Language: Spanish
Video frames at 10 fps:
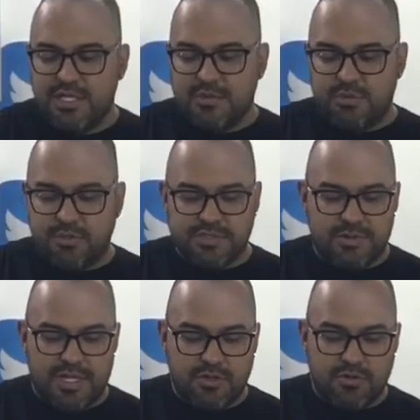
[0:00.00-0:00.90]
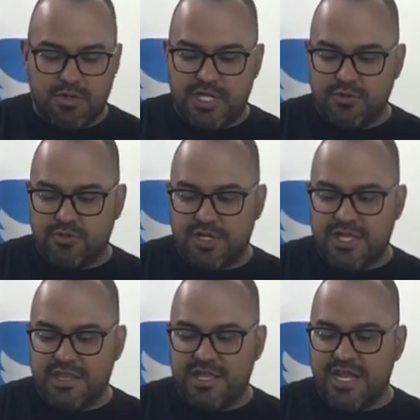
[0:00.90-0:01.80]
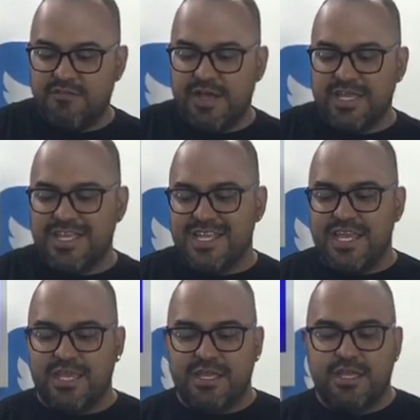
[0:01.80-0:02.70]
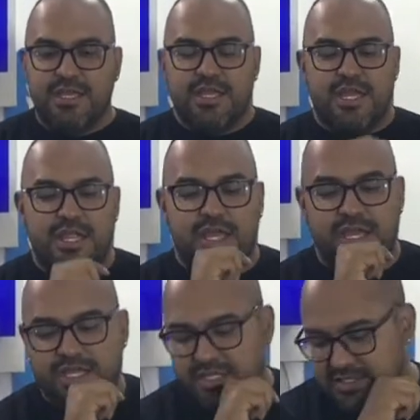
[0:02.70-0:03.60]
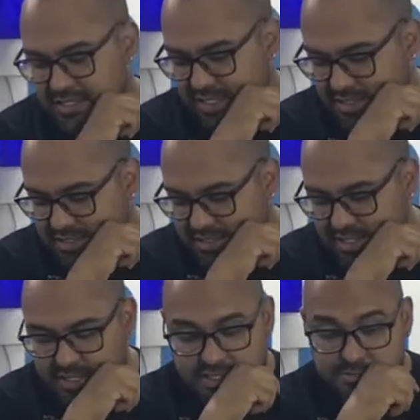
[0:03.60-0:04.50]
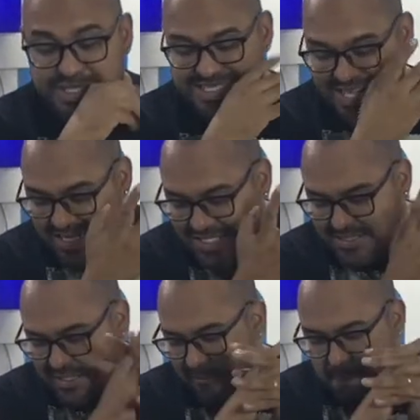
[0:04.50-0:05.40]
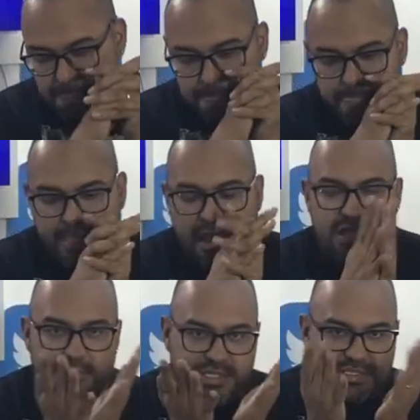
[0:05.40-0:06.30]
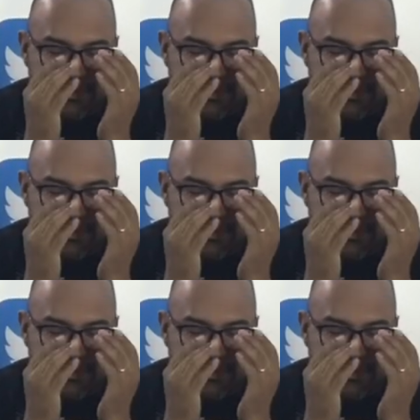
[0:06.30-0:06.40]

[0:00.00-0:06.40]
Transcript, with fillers: Bueno, hemos hablado con la doctora Nelva Guillén. Ella es este, especialista, además de